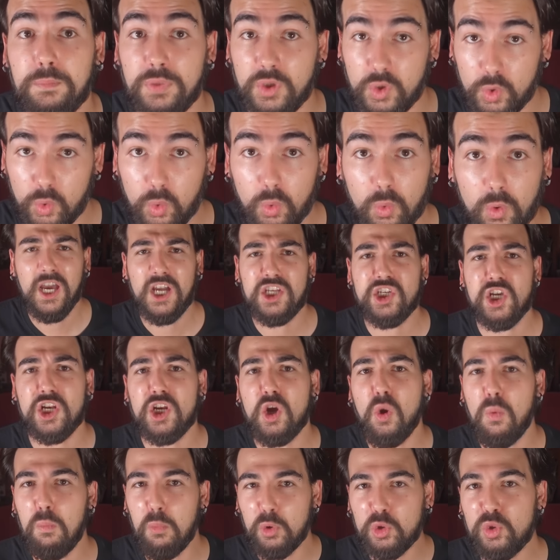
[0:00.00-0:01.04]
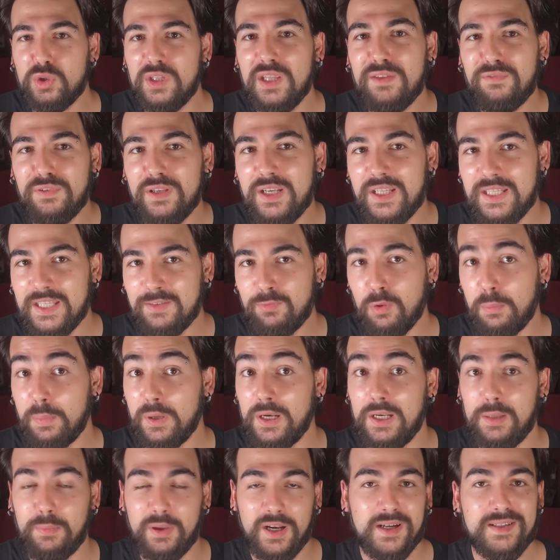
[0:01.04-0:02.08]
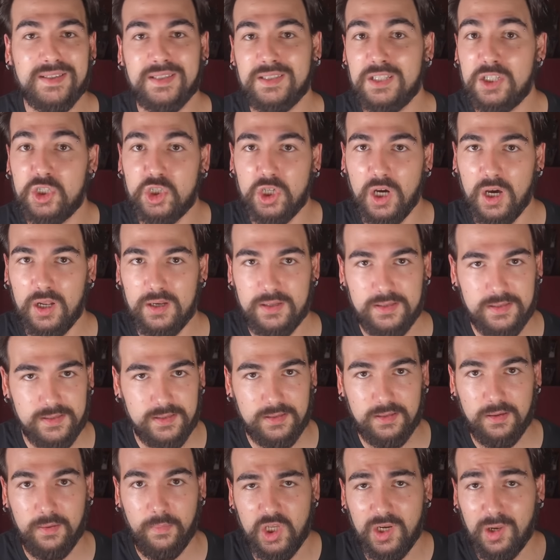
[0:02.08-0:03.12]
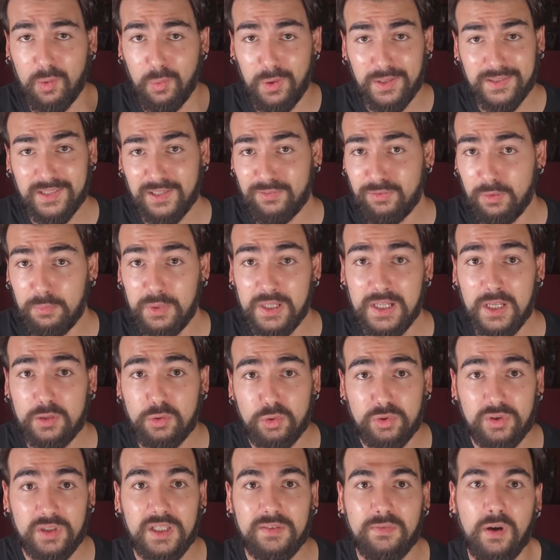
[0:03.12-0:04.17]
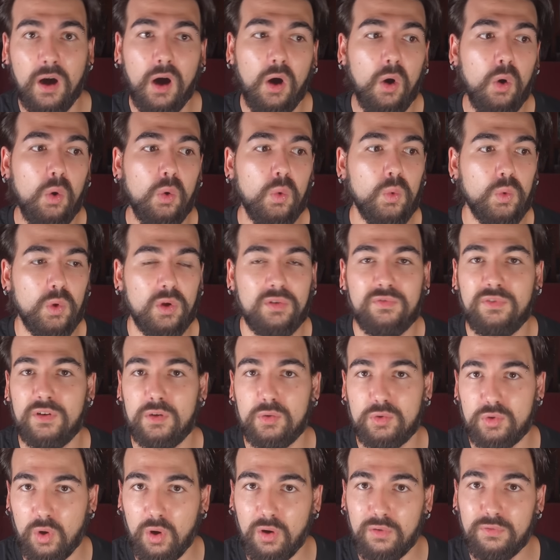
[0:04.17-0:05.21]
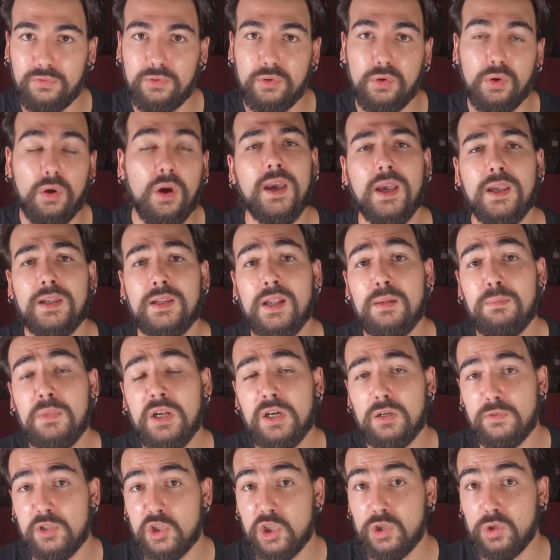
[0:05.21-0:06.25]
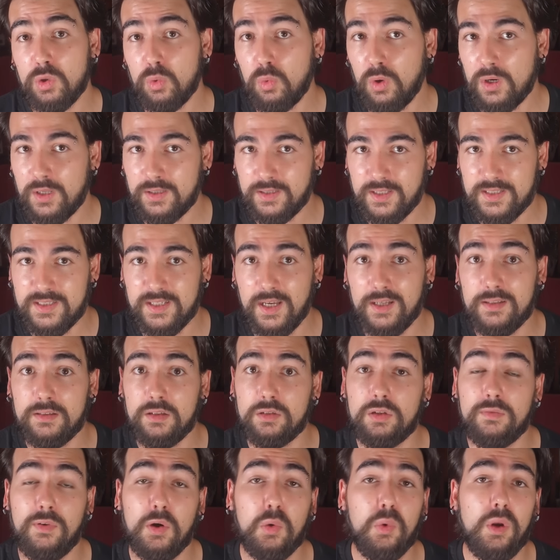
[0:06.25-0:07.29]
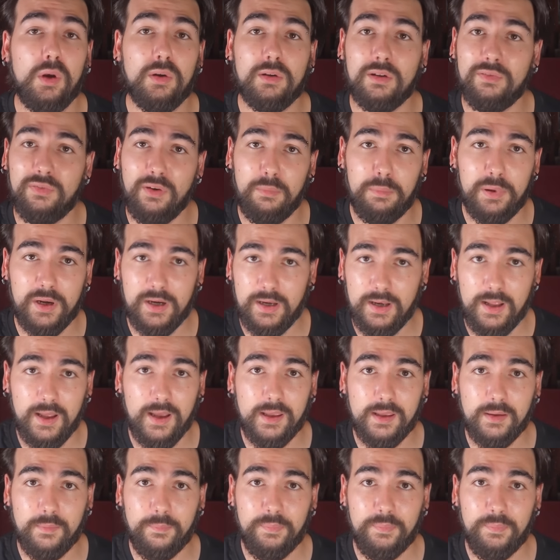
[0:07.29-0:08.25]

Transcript: più e cerca un modo definitivo per liberarsi di Charles. Cerca un'altra famiglia adottiva o un orfanotrofio e nel 1943 1947 trova quello che fa per lei.